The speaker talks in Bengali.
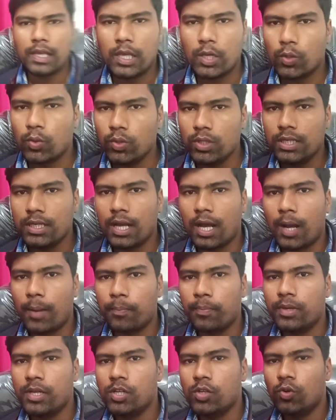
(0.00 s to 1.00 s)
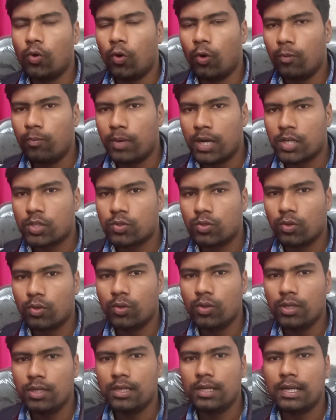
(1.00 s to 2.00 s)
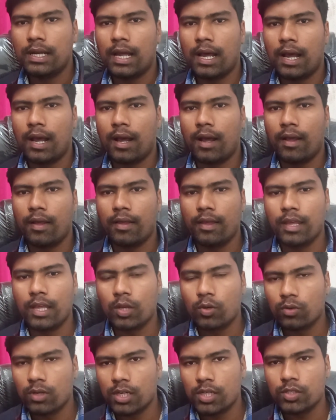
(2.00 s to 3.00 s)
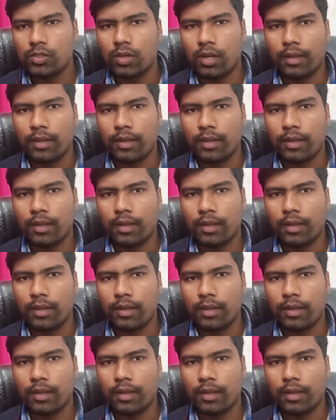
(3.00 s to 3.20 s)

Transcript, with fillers: এইগুলি আপনি অভ্যাস করুন এইগুলা